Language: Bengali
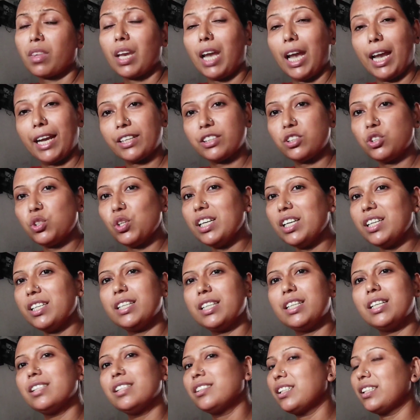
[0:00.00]
অ্যাকচুয়ালি
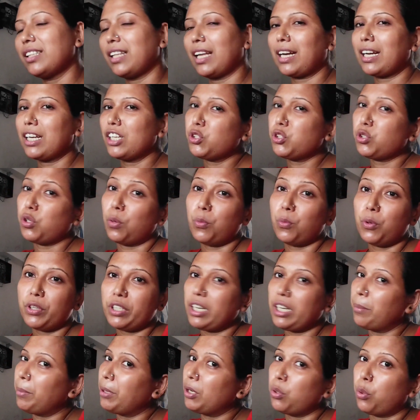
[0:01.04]
ডিটেলসে দেখার সময়টা
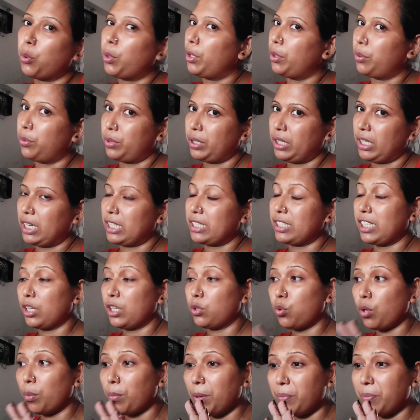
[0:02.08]
আমার হয়ে ওঠে না যেহেতু
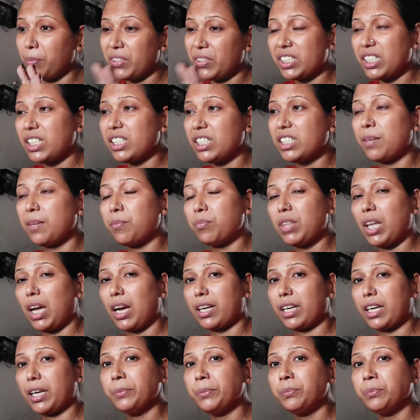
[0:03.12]
আমার ভিজিট টাইম
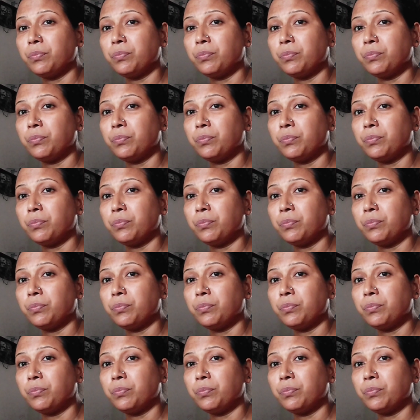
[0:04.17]
থাকে